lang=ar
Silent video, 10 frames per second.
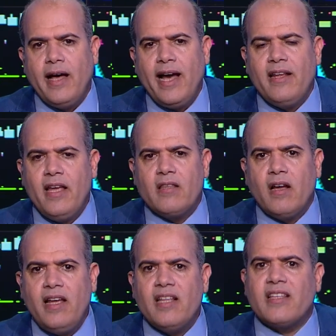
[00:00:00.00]

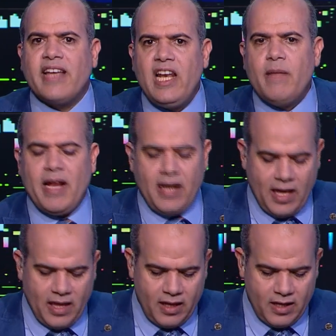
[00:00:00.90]
الإيطالية تتكلم عن
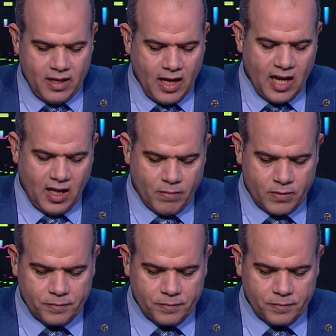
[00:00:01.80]
هذا الأمر